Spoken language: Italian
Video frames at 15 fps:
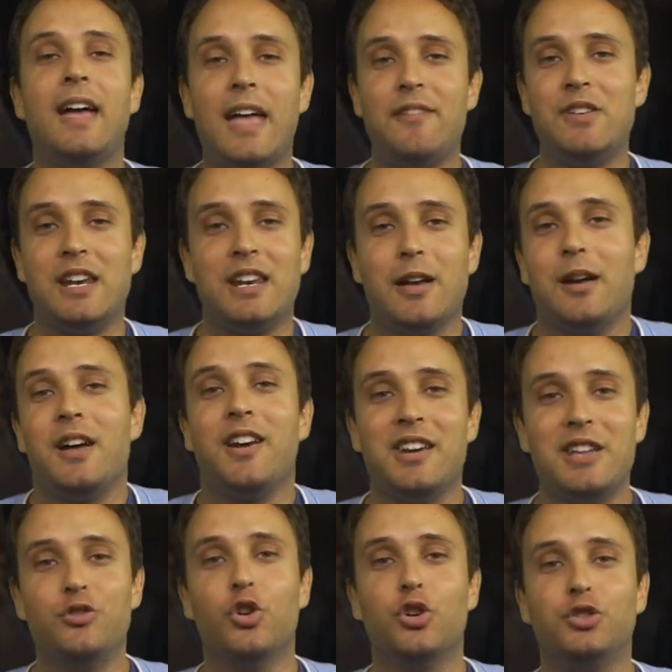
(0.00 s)
viene
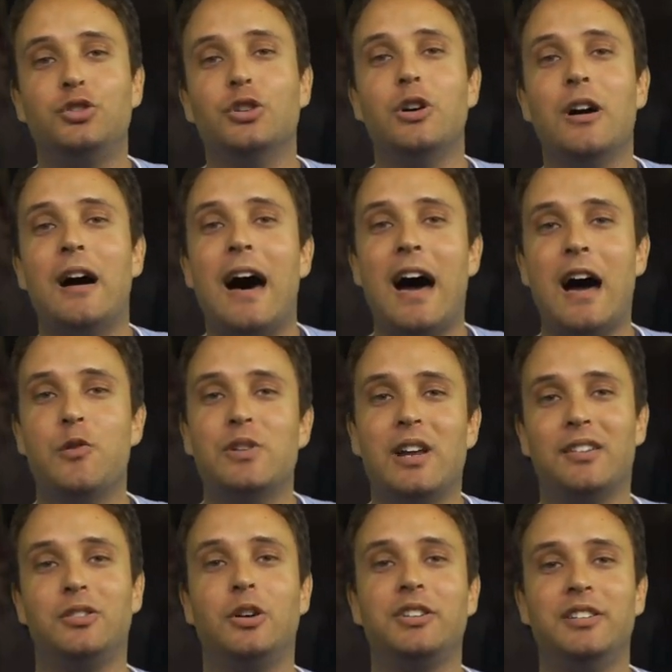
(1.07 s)
ridotto a
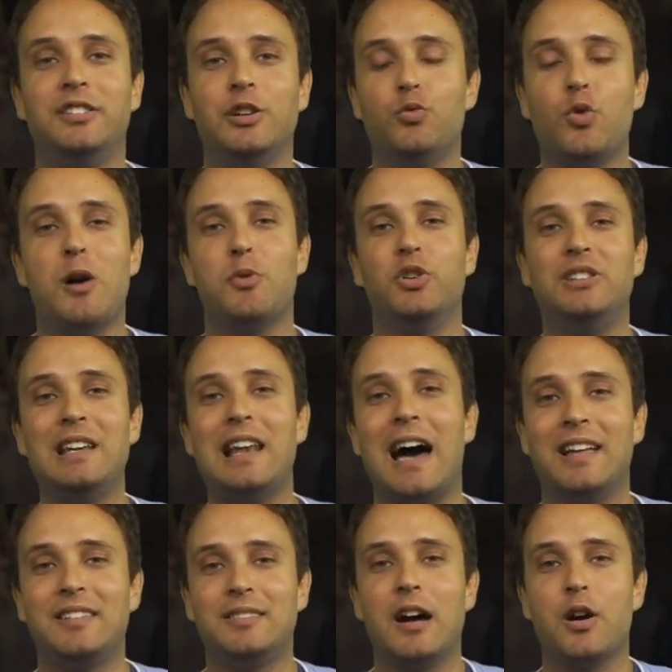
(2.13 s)
una sorta di uomo di
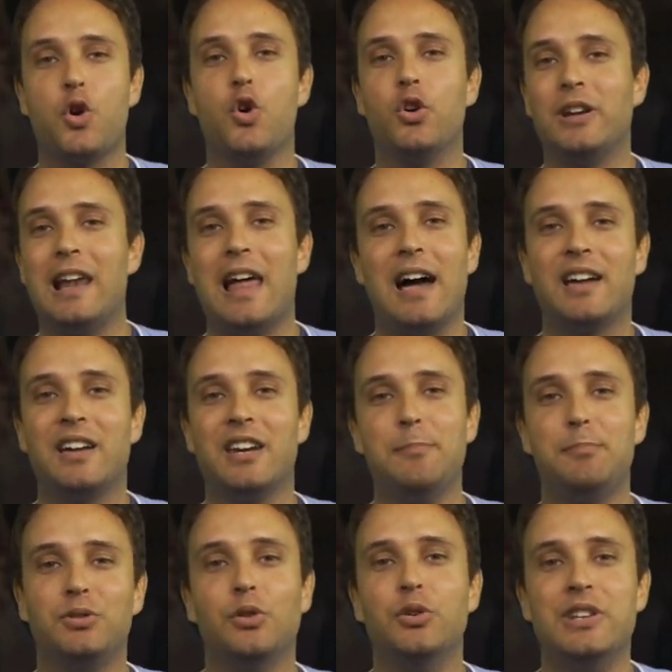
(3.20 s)
latta con la
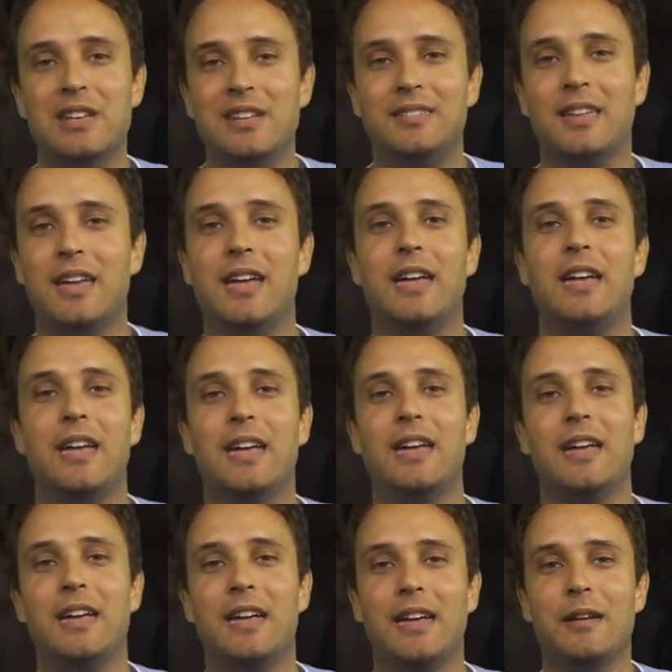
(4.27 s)

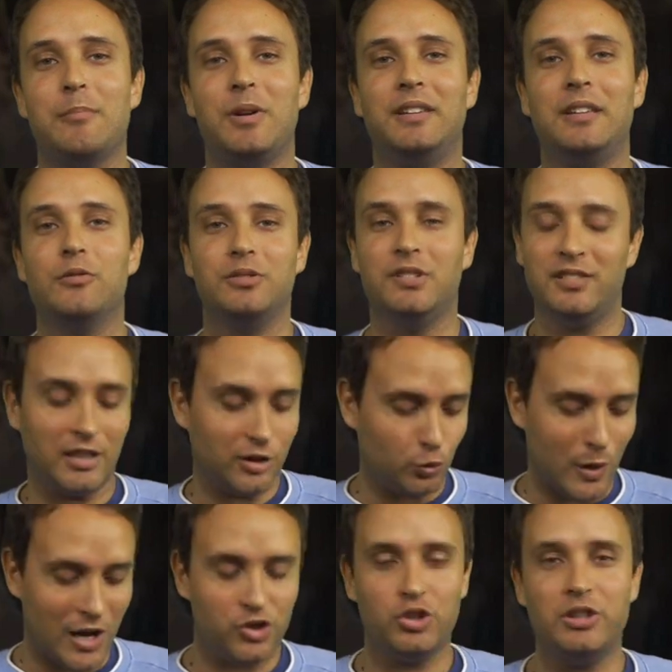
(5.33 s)
criptonite, praticamente dei
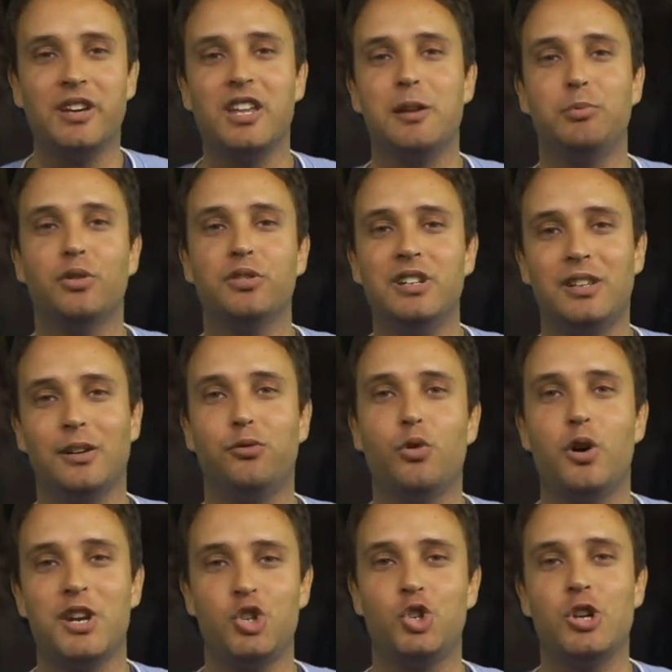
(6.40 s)
tatuaggi di criptonite
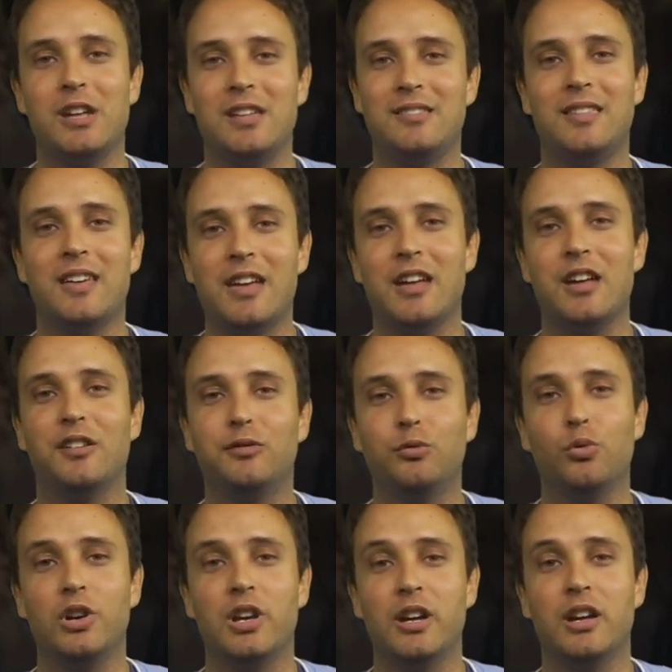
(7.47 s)
fluorescente
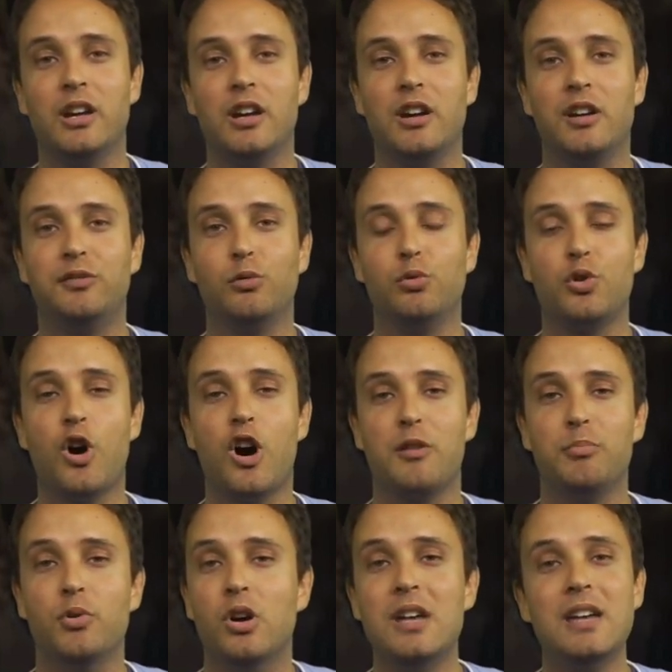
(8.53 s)
sul, sul
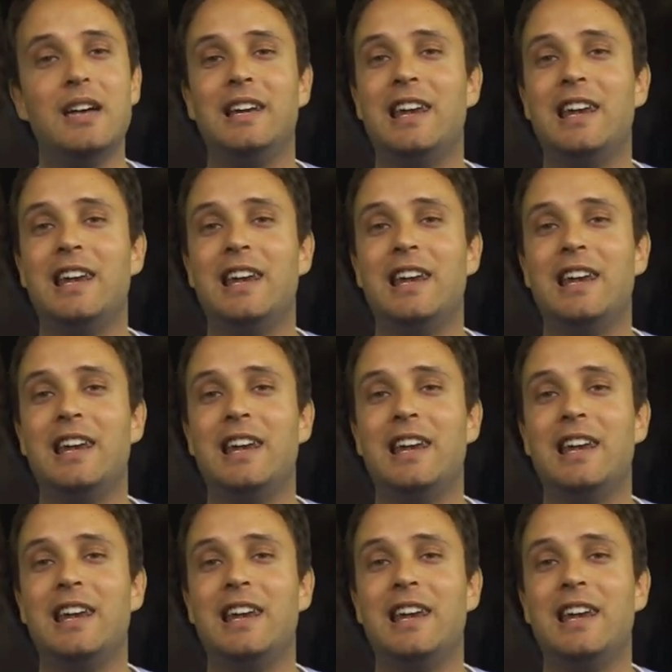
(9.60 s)
corpo.